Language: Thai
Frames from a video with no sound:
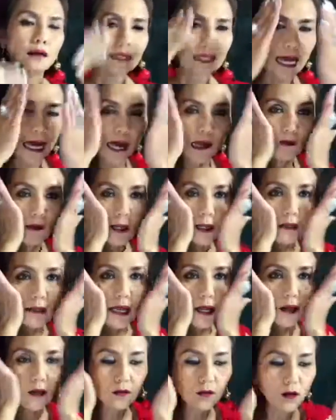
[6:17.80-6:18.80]
ทาเสร็จแต่
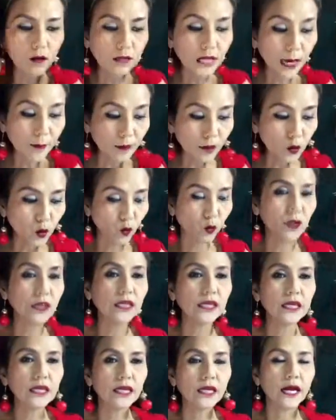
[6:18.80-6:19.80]
เราต้องทำให้ถูกวิ
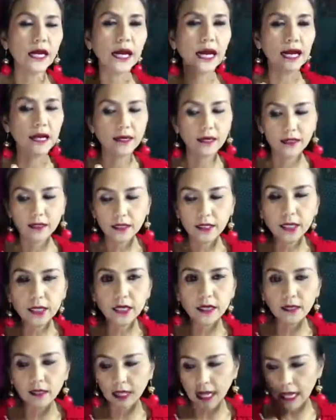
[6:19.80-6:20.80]
ธีนะคะ1
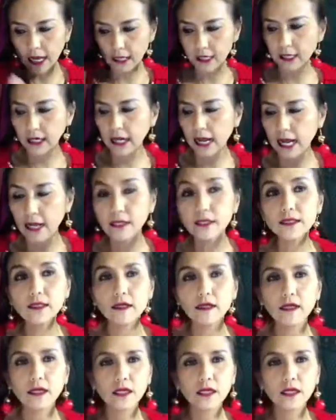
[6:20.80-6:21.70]
ออีกครั้งหนึ่ง